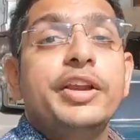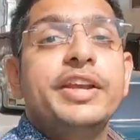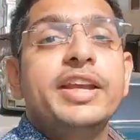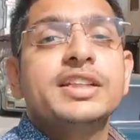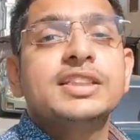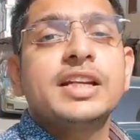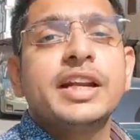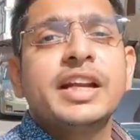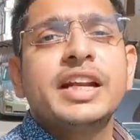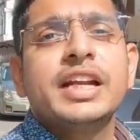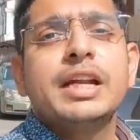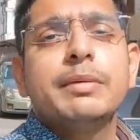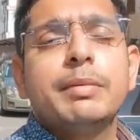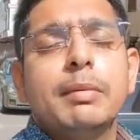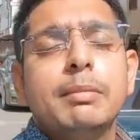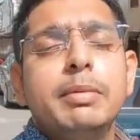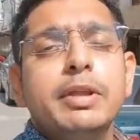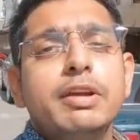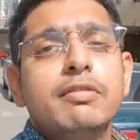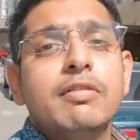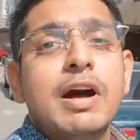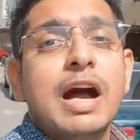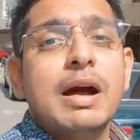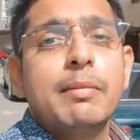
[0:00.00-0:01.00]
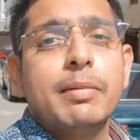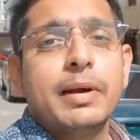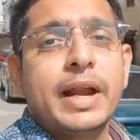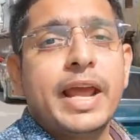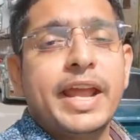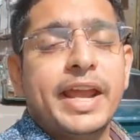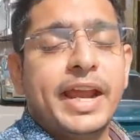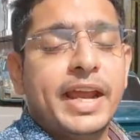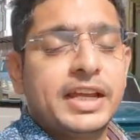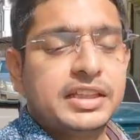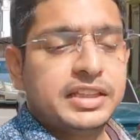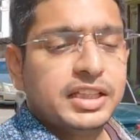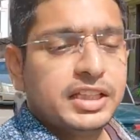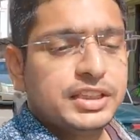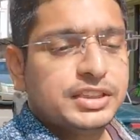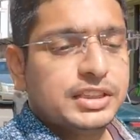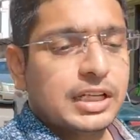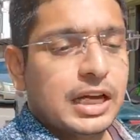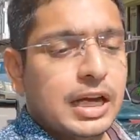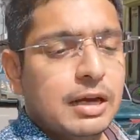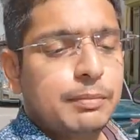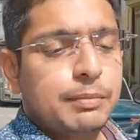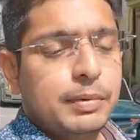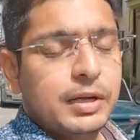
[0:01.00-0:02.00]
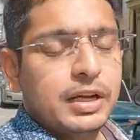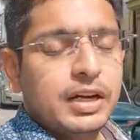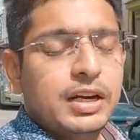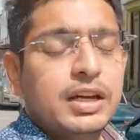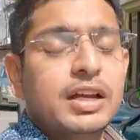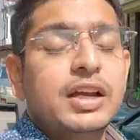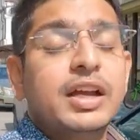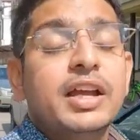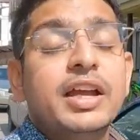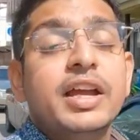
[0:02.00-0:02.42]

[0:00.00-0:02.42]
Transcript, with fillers: और ये सारे रिपब्लिक वहाँ बनाए गए थे जहाँ पर